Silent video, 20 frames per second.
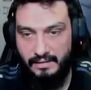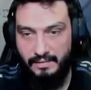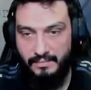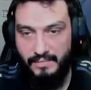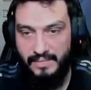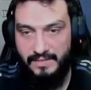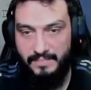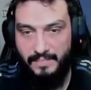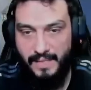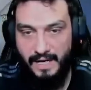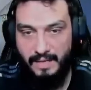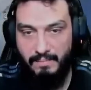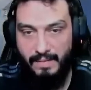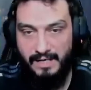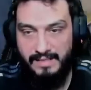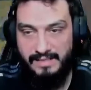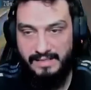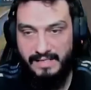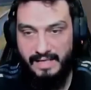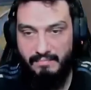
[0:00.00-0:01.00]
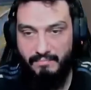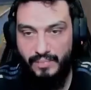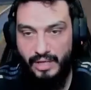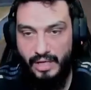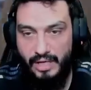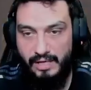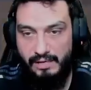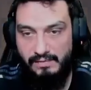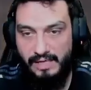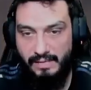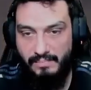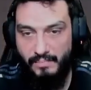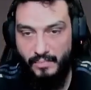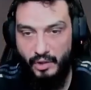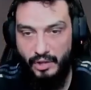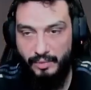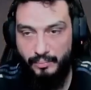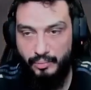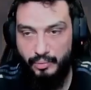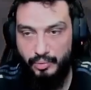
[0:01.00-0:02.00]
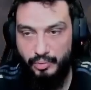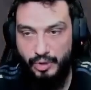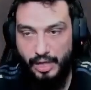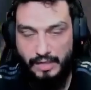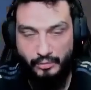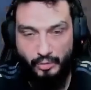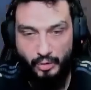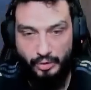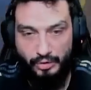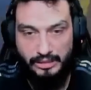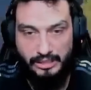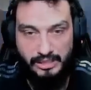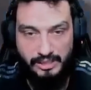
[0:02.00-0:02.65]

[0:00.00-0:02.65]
Biz bakmazken bir yerden böyle pusan dört kişi